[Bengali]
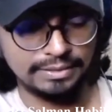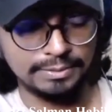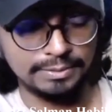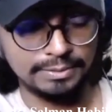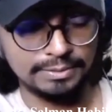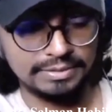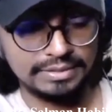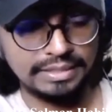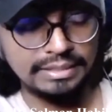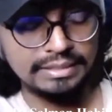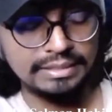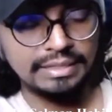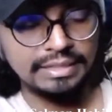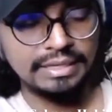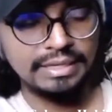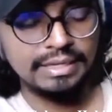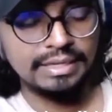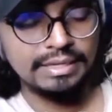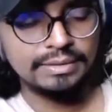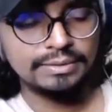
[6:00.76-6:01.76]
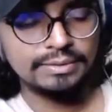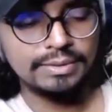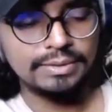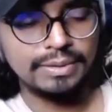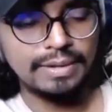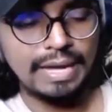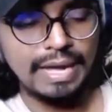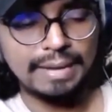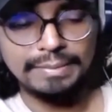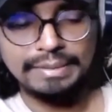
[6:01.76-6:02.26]
অবস্থা তো
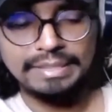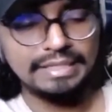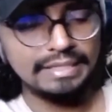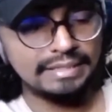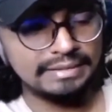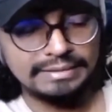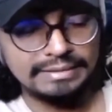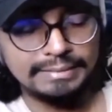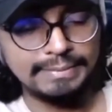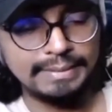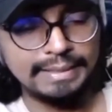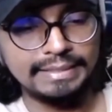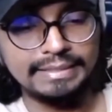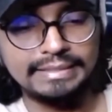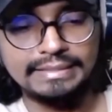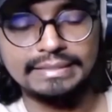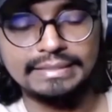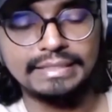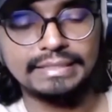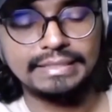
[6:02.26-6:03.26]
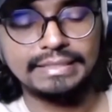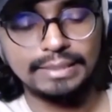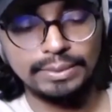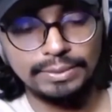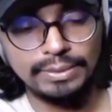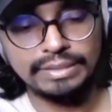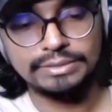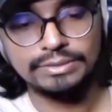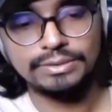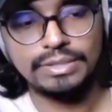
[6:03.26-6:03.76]
আমি দেখতে পাইনি যে
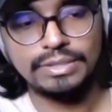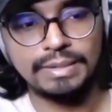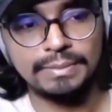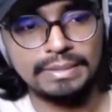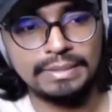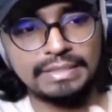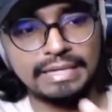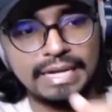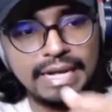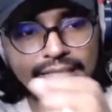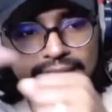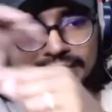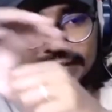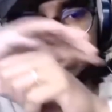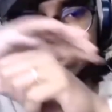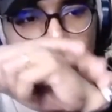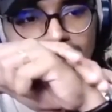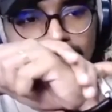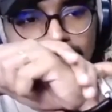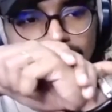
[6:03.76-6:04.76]
কেউ একজন আমার হাতটা